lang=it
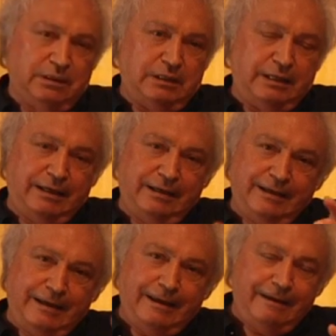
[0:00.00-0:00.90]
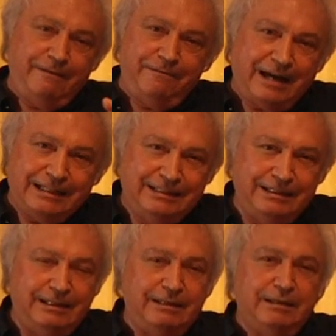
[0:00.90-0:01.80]
e che i
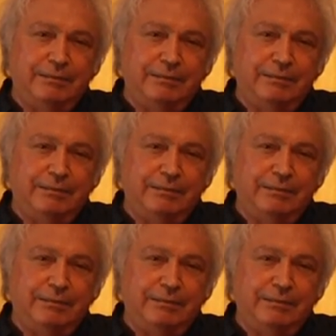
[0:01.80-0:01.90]
fatti